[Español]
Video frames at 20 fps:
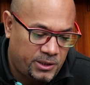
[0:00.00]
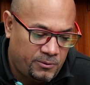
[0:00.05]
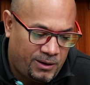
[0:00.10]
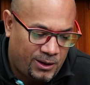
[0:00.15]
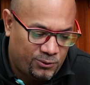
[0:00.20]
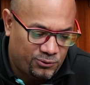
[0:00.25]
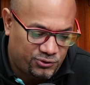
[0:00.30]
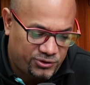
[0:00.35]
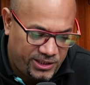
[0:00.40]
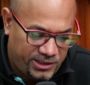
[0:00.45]
el
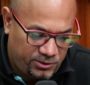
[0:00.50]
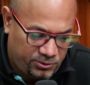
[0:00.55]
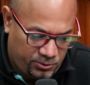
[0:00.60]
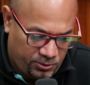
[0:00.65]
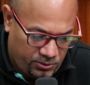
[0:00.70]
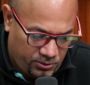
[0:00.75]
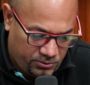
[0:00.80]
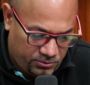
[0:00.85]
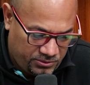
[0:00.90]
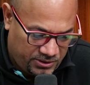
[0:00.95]

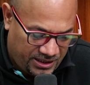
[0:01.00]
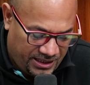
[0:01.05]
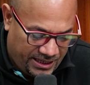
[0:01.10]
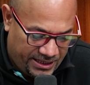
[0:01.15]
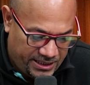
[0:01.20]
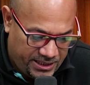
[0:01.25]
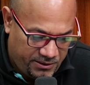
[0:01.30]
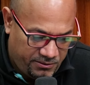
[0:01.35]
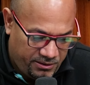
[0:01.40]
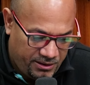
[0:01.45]
baloncesto de
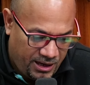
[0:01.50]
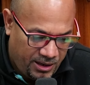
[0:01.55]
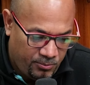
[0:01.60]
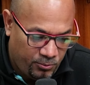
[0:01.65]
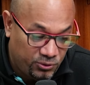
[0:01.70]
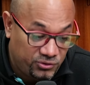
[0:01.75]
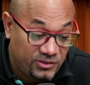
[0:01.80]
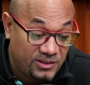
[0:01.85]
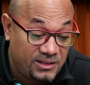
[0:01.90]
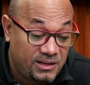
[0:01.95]
la NBA y
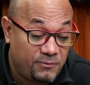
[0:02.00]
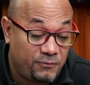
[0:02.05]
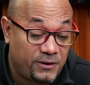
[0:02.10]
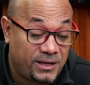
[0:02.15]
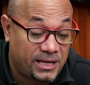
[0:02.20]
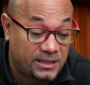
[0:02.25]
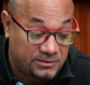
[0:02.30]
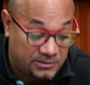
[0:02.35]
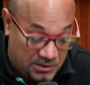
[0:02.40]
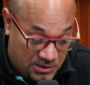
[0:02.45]
muy
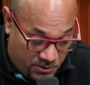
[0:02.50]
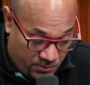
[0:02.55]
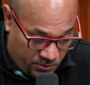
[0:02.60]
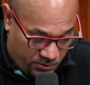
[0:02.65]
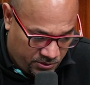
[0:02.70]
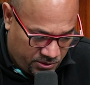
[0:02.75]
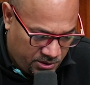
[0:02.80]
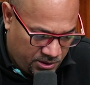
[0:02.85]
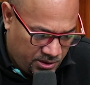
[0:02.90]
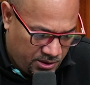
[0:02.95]

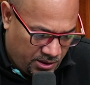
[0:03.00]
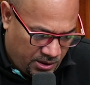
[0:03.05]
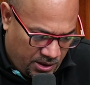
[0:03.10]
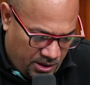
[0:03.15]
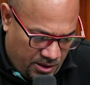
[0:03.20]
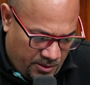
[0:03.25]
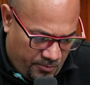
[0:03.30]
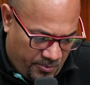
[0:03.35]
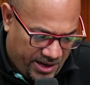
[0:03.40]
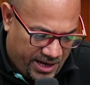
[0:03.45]
significativo
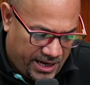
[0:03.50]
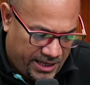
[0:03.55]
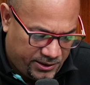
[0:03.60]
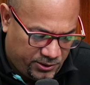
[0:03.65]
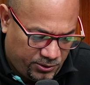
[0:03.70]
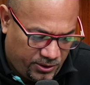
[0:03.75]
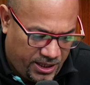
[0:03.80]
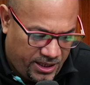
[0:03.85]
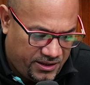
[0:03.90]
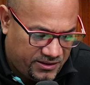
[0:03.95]
para la
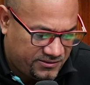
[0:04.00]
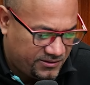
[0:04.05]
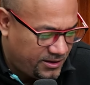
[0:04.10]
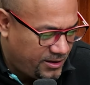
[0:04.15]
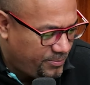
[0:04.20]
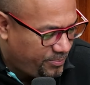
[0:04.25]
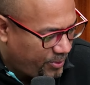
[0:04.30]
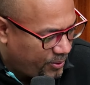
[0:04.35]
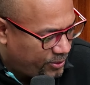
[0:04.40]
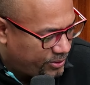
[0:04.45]
historia de ese
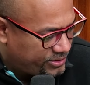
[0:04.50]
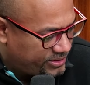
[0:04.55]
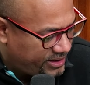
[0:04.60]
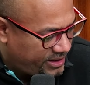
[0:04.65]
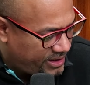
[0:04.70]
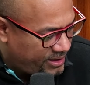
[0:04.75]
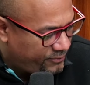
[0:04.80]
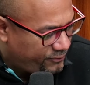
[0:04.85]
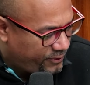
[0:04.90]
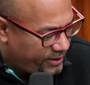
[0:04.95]

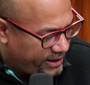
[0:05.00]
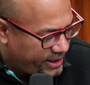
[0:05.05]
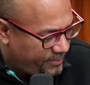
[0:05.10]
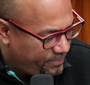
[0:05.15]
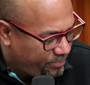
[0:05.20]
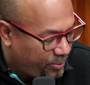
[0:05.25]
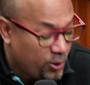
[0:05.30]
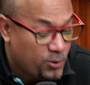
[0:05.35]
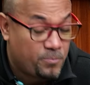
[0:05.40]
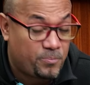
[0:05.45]
deporte y fue que
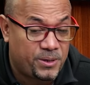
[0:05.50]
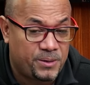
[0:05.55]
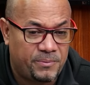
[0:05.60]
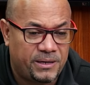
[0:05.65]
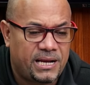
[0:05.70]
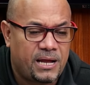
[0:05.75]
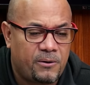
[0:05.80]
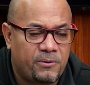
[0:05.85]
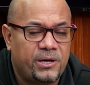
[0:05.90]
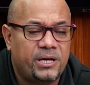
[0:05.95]
por
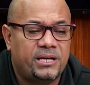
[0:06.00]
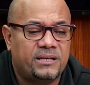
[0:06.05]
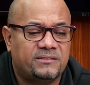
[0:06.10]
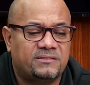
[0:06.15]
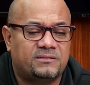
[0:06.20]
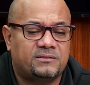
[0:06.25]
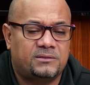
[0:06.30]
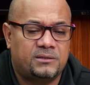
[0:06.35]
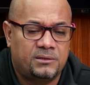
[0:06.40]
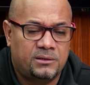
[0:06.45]
primera
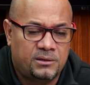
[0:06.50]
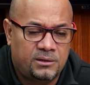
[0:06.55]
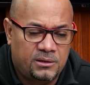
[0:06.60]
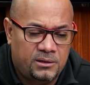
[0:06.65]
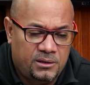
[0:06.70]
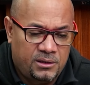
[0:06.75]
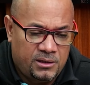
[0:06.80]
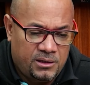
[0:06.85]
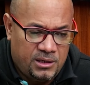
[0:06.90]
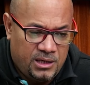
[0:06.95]
vez
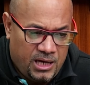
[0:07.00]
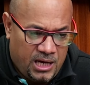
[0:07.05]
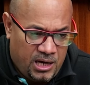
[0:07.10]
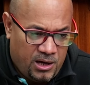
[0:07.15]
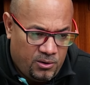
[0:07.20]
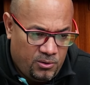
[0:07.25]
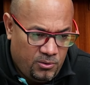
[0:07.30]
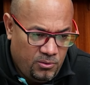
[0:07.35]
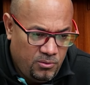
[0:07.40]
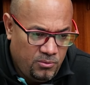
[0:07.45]

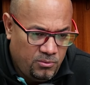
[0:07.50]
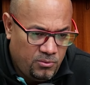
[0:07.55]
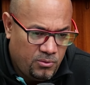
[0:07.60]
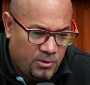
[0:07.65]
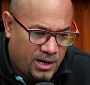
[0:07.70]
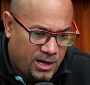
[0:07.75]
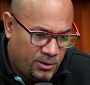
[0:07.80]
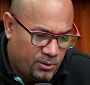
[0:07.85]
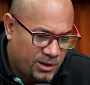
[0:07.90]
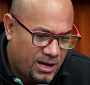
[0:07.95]
a un
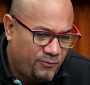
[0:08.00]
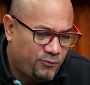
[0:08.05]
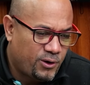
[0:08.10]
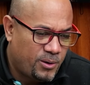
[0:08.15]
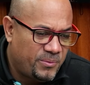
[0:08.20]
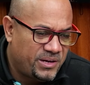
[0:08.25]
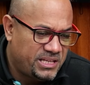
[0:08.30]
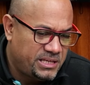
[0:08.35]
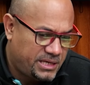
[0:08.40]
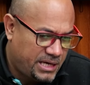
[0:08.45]
jugador
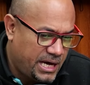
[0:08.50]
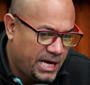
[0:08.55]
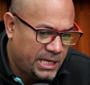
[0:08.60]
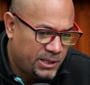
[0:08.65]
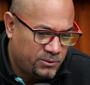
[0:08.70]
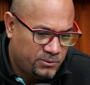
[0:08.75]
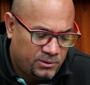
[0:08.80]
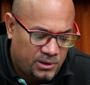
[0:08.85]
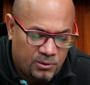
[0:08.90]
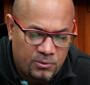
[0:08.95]

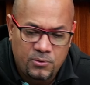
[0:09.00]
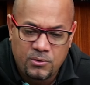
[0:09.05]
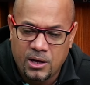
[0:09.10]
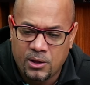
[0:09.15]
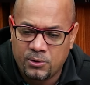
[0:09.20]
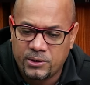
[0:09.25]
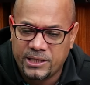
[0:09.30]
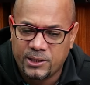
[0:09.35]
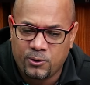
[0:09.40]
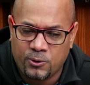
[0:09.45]
afroamericano, a un
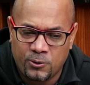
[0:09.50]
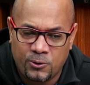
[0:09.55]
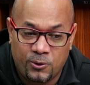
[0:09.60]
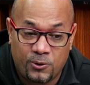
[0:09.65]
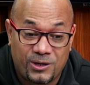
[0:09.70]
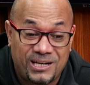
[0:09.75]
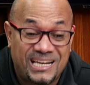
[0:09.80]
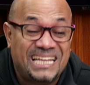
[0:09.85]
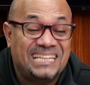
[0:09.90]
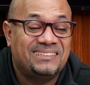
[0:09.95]
jugador de
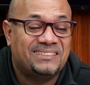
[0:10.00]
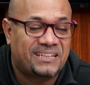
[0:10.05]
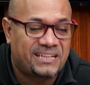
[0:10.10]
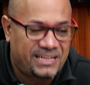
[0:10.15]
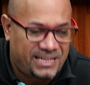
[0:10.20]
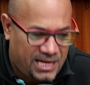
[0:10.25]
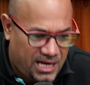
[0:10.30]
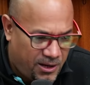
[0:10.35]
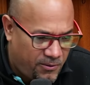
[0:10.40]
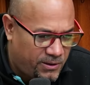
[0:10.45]
color, le
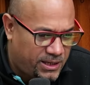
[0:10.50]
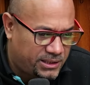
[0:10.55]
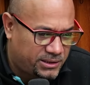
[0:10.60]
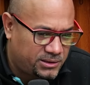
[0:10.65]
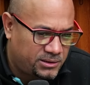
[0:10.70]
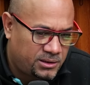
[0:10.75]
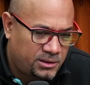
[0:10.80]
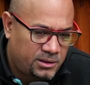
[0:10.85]
entregaban